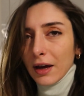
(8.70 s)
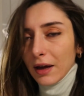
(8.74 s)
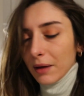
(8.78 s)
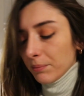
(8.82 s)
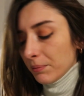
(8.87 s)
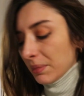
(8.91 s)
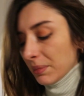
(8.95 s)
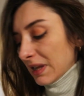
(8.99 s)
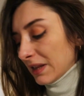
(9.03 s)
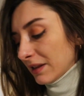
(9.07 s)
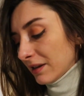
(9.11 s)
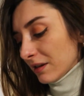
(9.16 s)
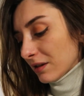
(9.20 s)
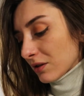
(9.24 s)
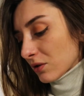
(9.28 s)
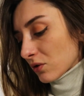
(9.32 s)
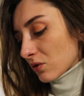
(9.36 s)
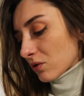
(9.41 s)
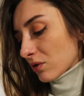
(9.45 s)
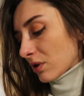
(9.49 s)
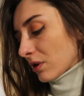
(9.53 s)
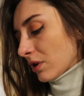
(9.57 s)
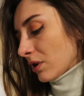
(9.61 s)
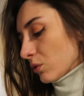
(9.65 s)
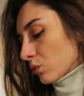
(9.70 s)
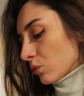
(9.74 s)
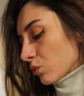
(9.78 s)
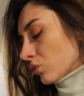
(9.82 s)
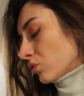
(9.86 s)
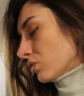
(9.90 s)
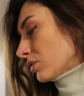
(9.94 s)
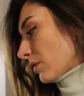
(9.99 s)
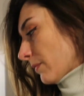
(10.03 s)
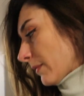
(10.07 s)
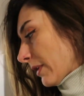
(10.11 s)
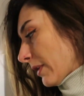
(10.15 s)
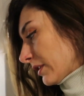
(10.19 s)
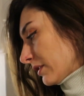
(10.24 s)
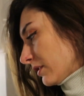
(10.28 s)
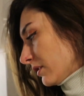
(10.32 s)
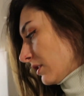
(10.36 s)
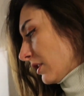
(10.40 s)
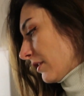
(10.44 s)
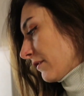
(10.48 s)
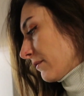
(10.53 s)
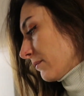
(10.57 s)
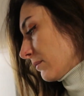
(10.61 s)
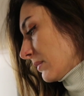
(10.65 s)
Bildiğiniz üzere uzun zamandır
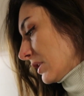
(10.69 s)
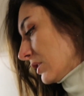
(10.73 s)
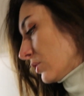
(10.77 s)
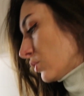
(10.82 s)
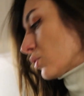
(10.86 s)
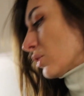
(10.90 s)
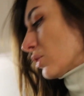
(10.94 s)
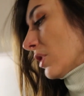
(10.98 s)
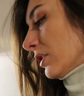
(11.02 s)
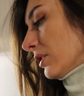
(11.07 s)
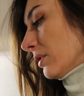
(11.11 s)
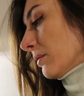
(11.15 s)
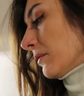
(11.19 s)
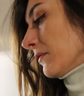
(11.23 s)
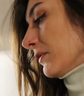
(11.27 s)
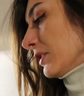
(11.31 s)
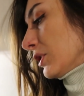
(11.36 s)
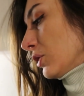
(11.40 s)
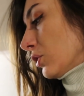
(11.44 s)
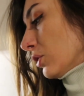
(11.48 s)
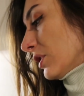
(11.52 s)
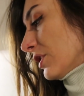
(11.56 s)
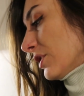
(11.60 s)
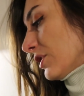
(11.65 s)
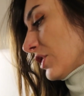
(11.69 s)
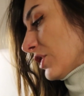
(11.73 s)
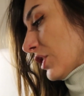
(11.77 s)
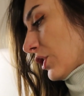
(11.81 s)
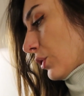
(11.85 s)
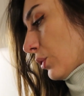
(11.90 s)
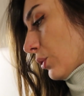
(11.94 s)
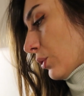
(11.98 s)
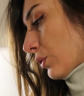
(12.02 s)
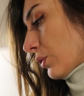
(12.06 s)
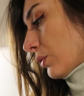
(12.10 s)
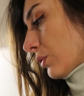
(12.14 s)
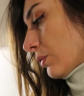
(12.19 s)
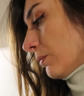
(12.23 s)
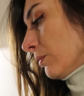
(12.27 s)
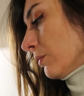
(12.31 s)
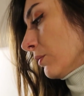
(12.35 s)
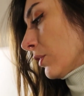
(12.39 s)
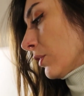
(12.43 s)
evimi düzenleme videoları çekiyorum.